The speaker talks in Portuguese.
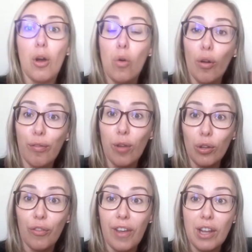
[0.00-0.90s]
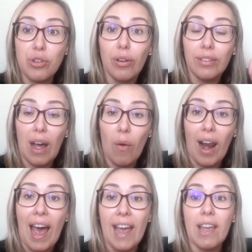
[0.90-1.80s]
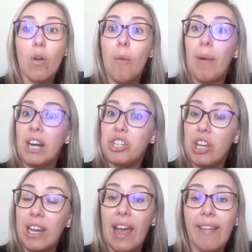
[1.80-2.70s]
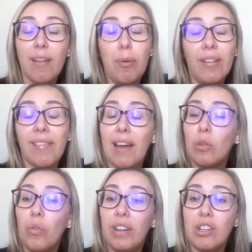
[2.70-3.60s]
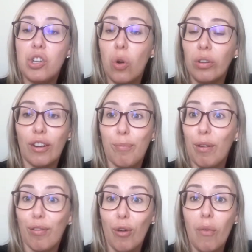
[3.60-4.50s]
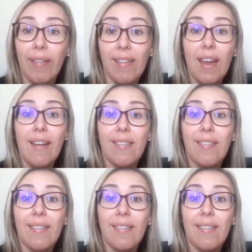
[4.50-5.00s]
Gostou do vídeo? Dá um like, compartilha, essa pode ser a dúvida de outras pessoas.